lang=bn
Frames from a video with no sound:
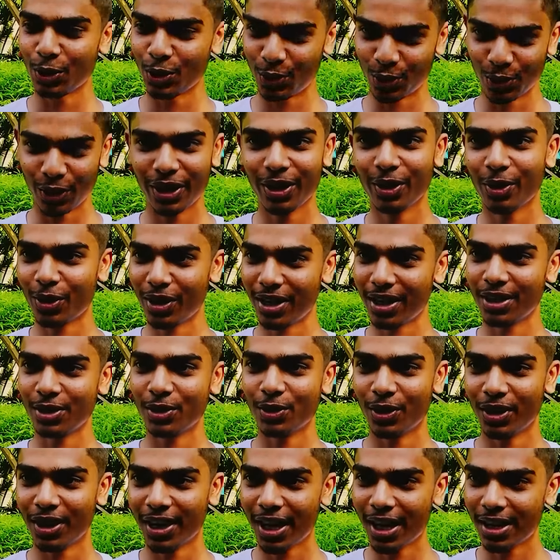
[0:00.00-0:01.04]
শুটিং করার
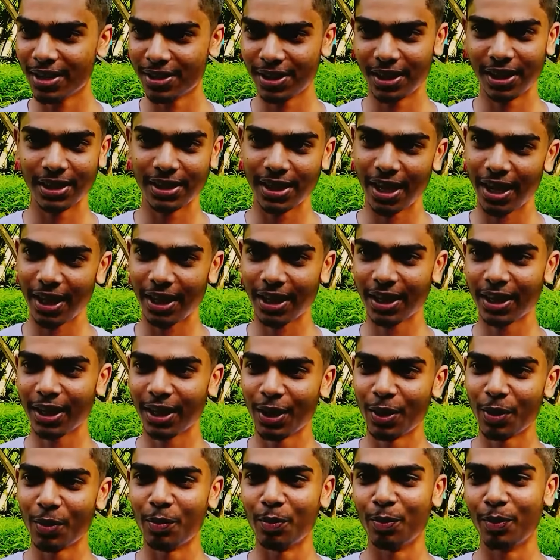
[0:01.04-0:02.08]
জন্য কাছে যাই
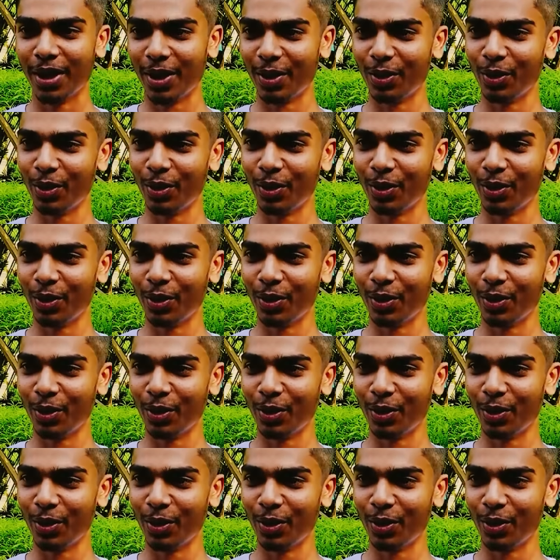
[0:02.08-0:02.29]
বা